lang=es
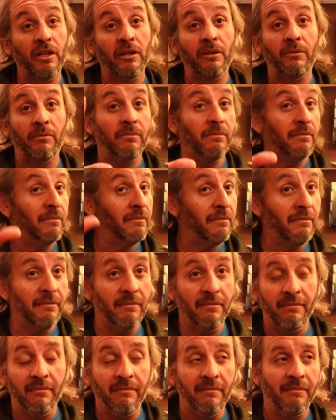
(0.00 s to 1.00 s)
le,
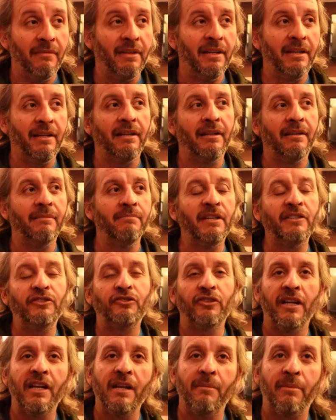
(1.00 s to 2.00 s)
le
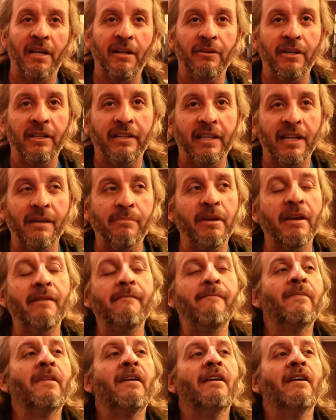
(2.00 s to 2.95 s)
mencionás la palabra terapia,